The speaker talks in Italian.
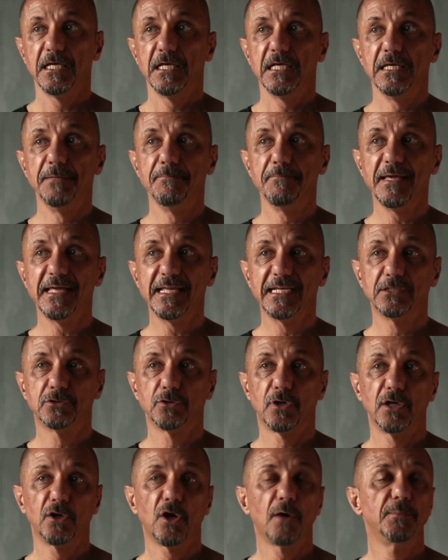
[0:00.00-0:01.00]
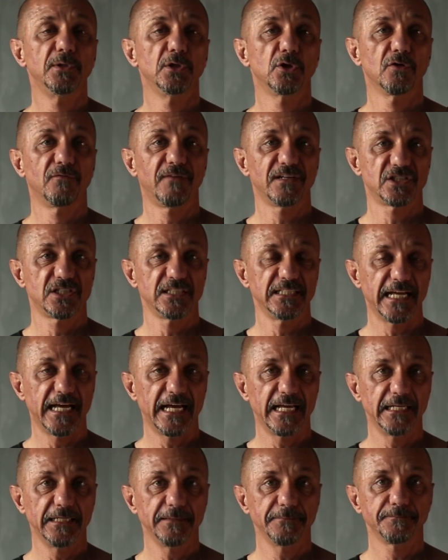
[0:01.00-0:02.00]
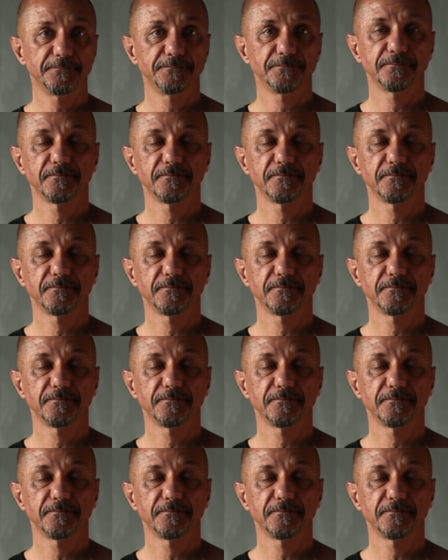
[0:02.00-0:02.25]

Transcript: in merito all'obbligo vaccinale